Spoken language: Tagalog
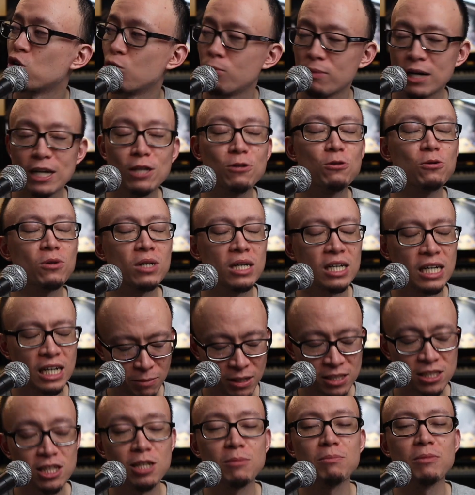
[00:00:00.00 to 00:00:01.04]
humayo ka,
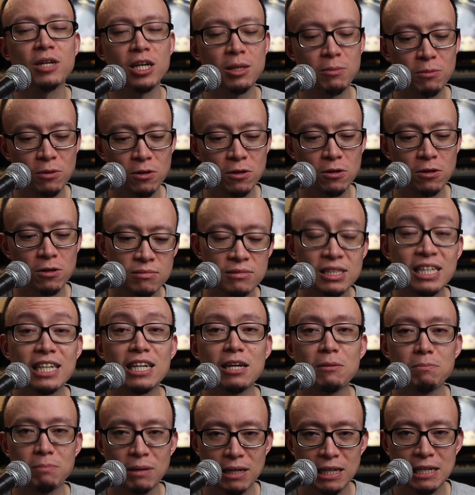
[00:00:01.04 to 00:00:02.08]
pagsilbihan mo ko. Tara,
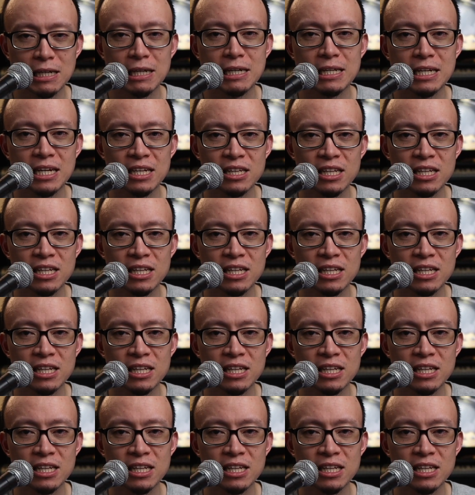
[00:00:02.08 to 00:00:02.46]
pakinggan